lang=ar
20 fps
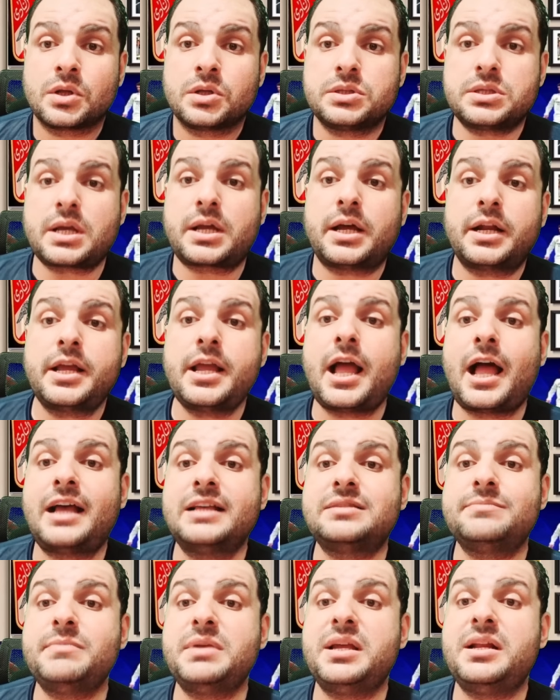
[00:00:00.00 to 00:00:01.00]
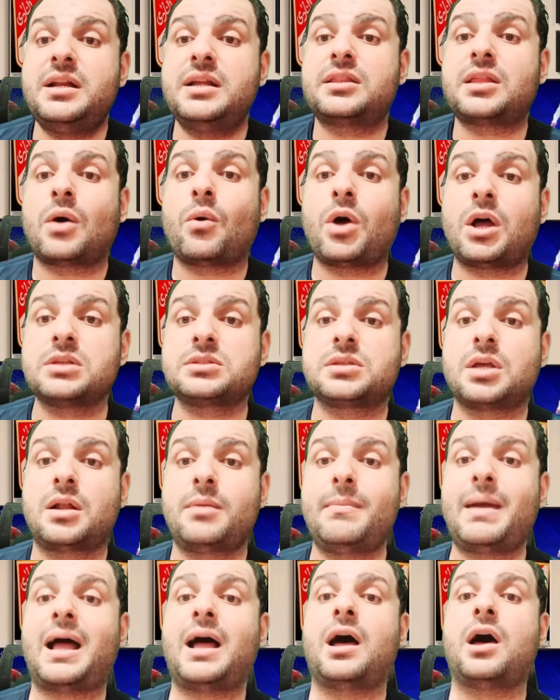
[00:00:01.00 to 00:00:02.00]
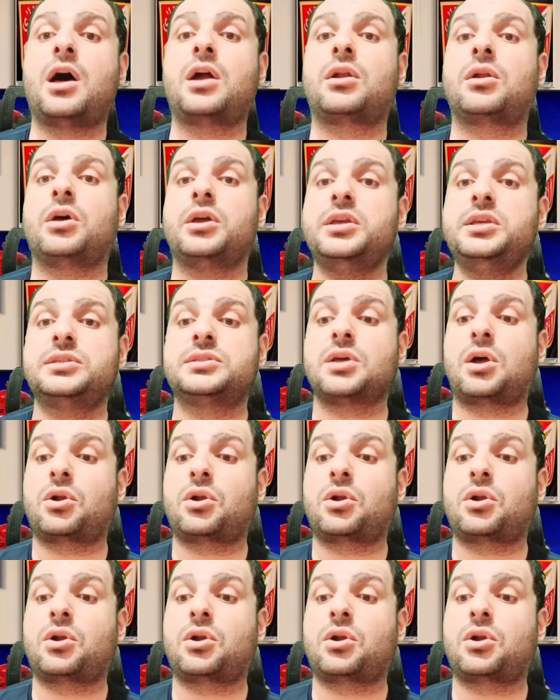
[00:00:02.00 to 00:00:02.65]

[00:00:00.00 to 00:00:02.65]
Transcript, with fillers: زكريا عزمي اللي تواصل مع الرئيس